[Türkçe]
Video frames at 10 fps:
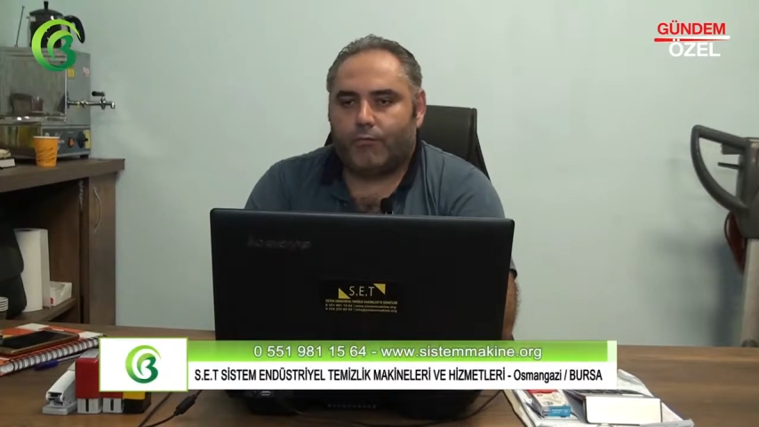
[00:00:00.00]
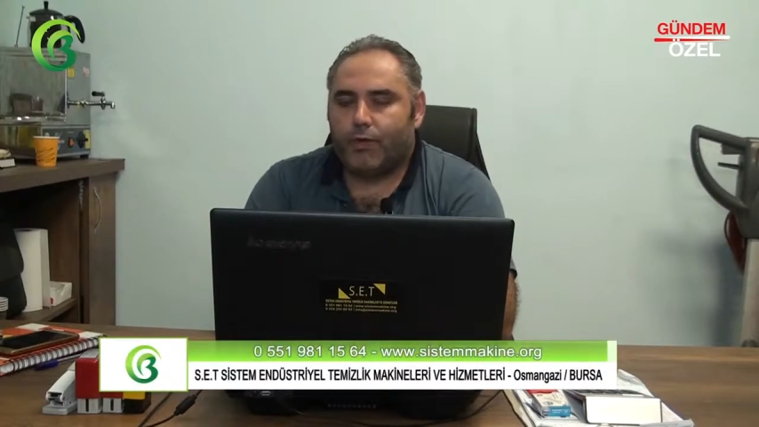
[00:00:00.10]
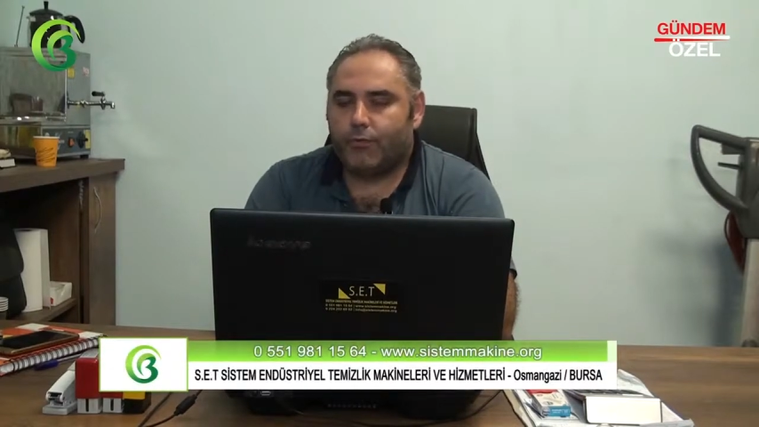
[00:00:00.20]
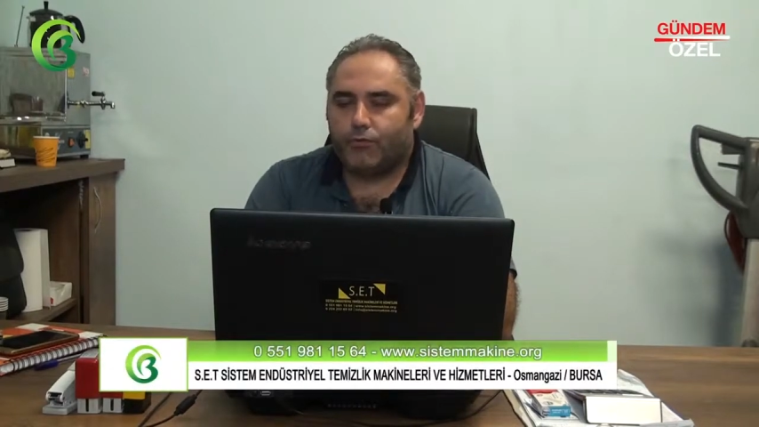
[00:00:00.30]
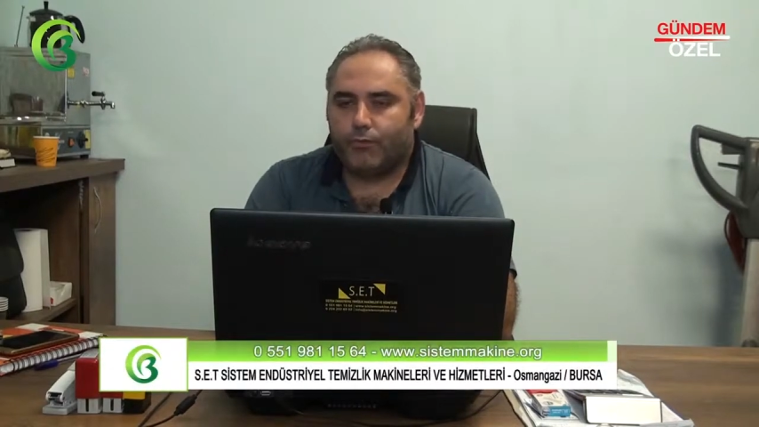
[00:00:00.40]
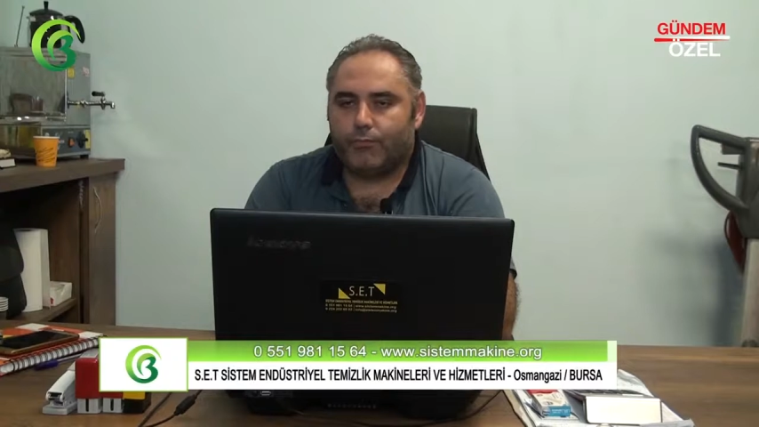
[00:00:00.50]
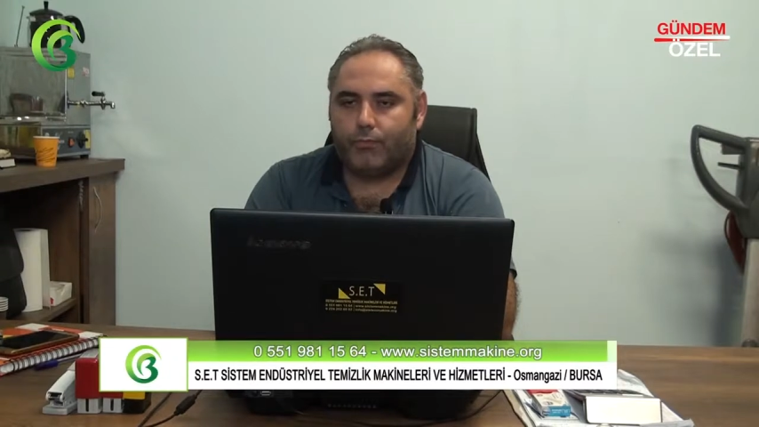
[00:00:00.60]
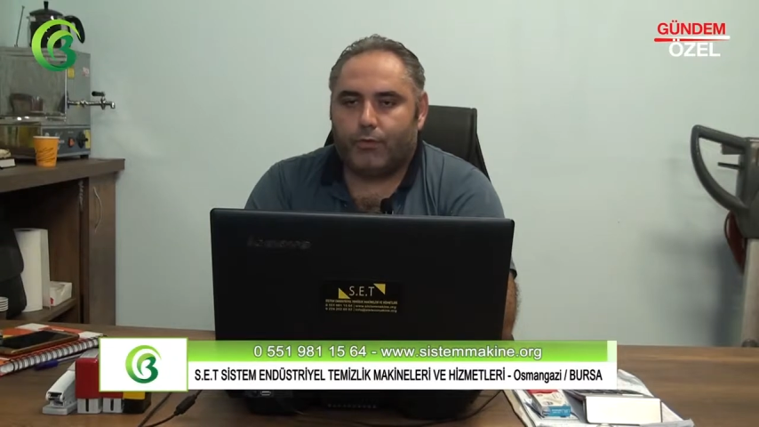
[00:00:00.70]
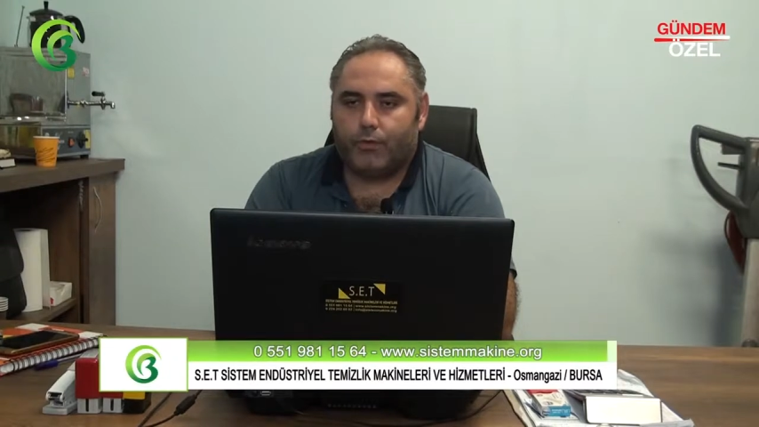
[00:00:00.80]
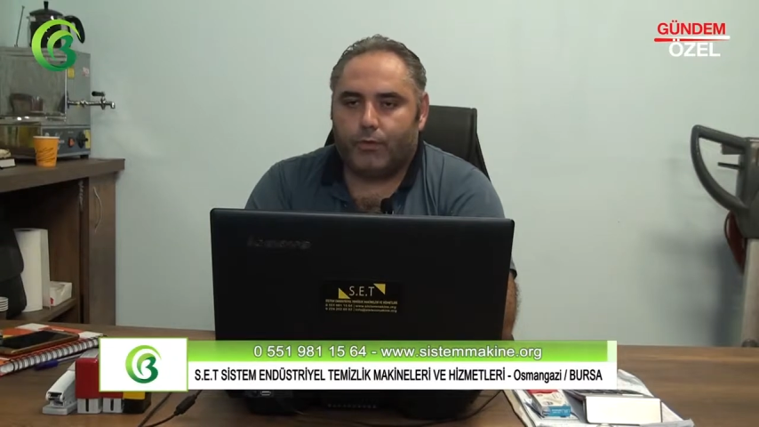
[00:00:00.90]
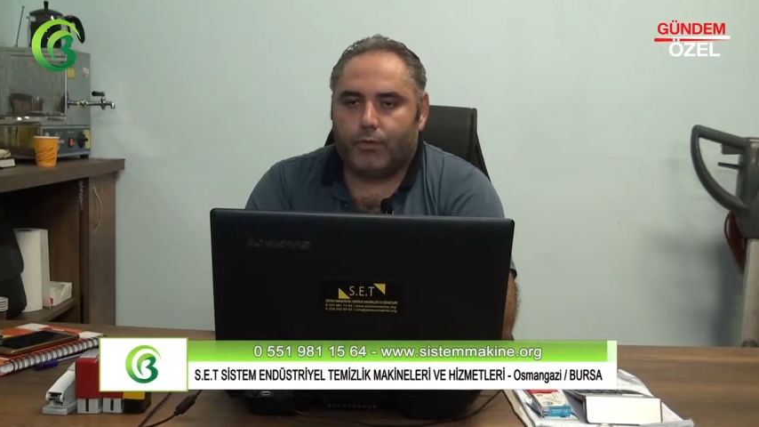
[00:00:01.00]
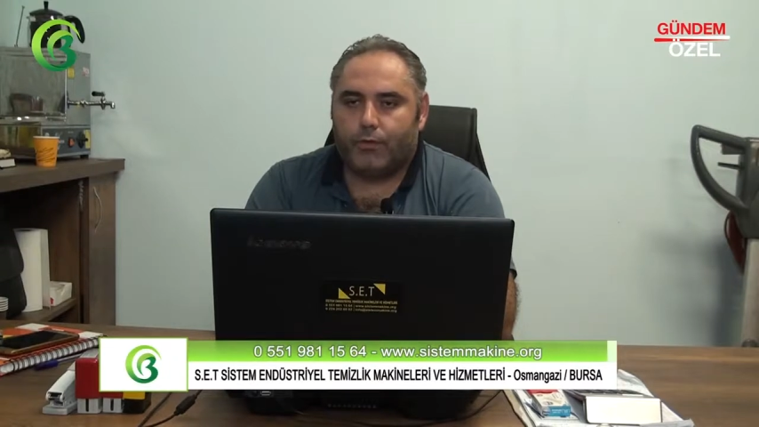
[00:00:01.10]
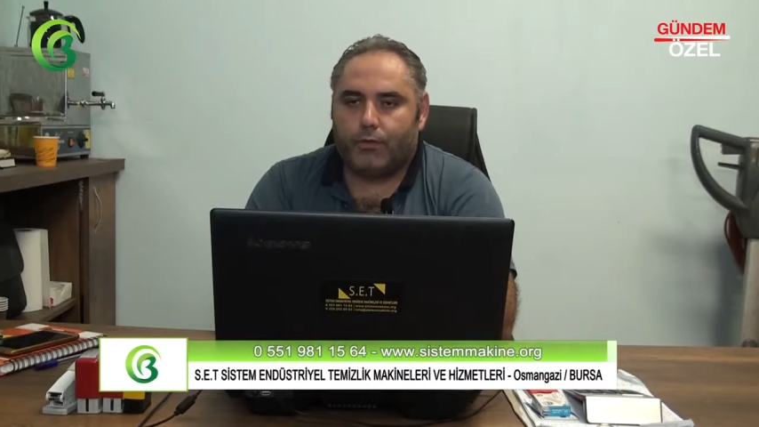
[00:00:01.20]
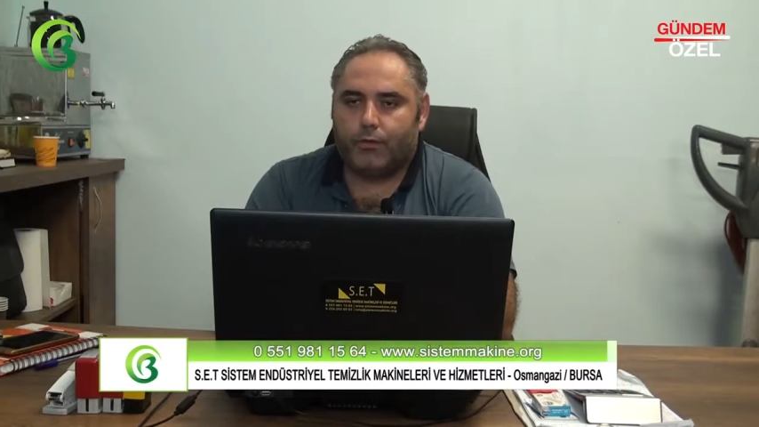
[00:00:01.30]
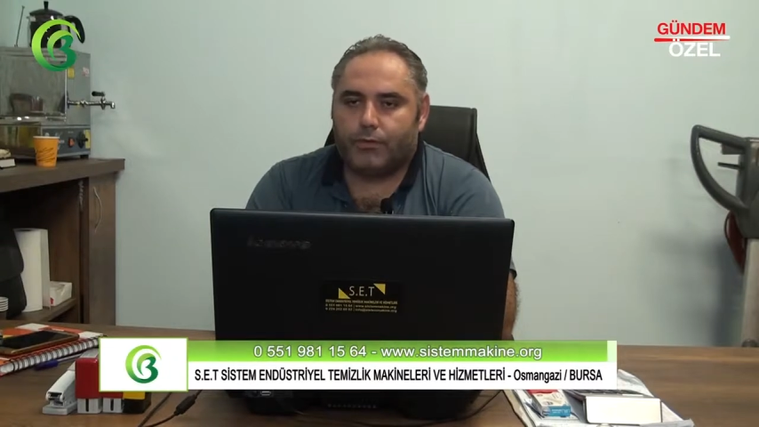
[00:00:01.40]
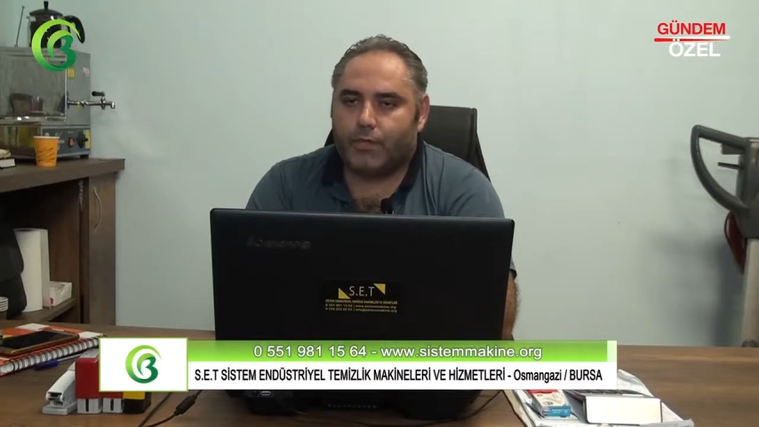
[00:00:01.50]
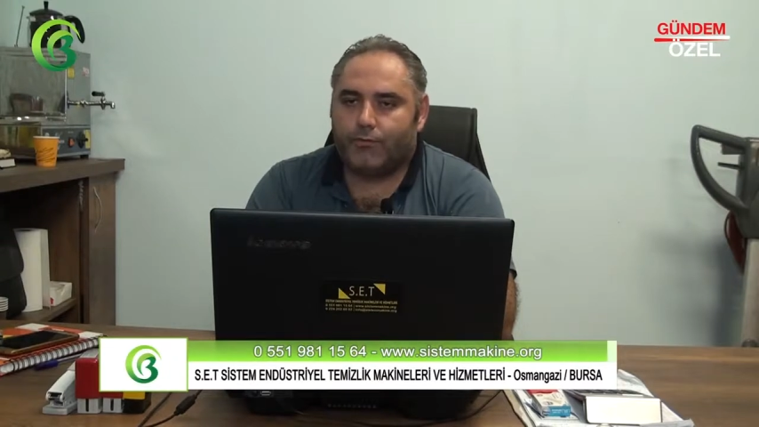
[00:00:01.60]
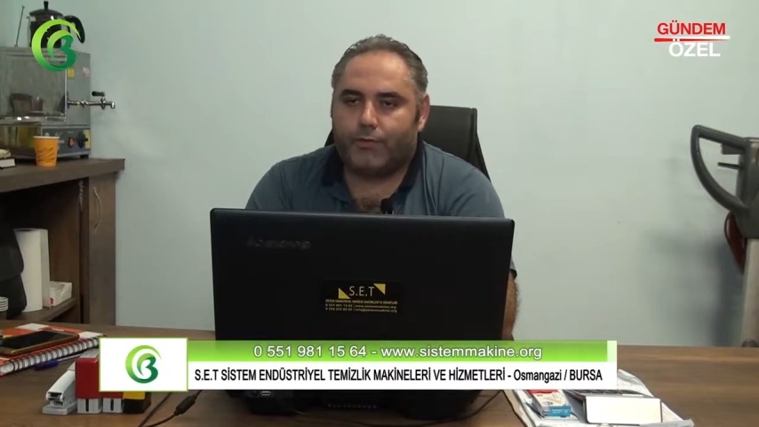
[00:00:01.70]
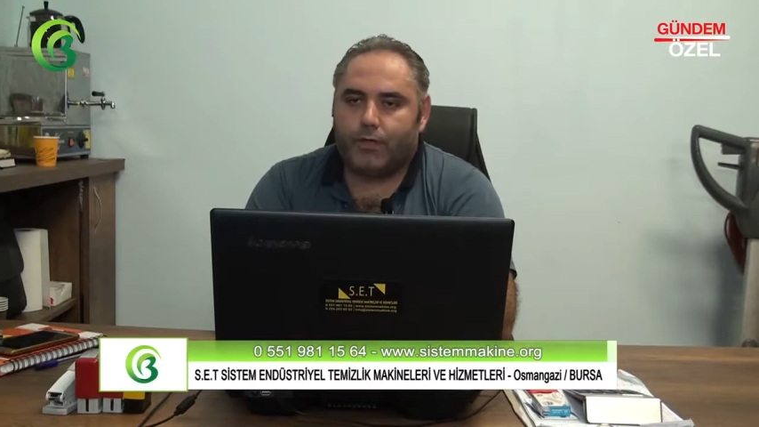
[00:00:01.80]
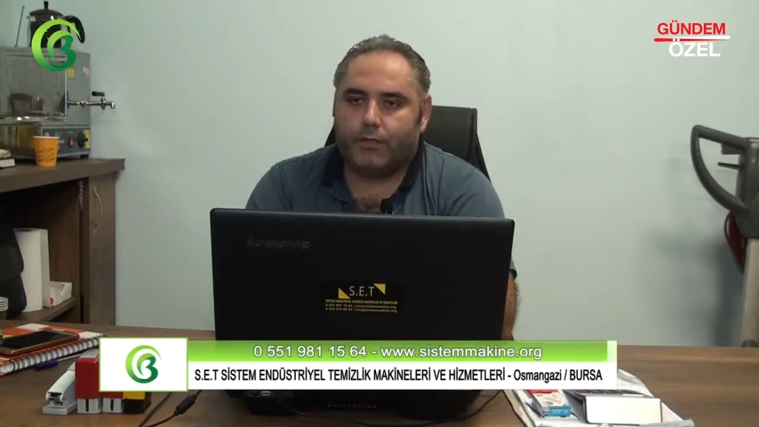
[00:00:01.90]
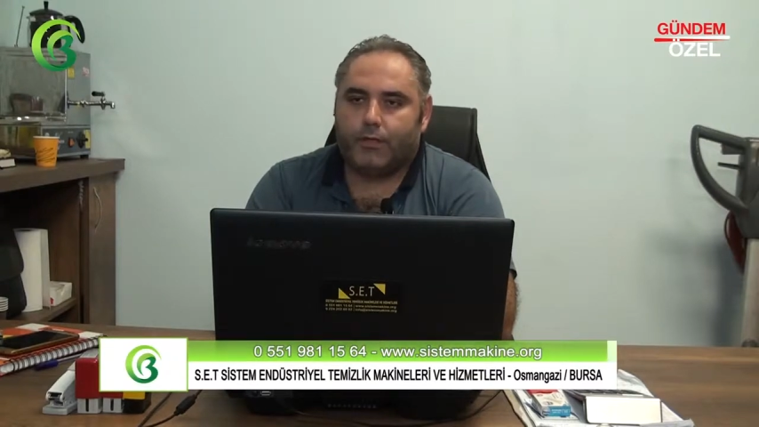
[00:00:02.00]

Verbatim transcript: Phantom, e, Safran,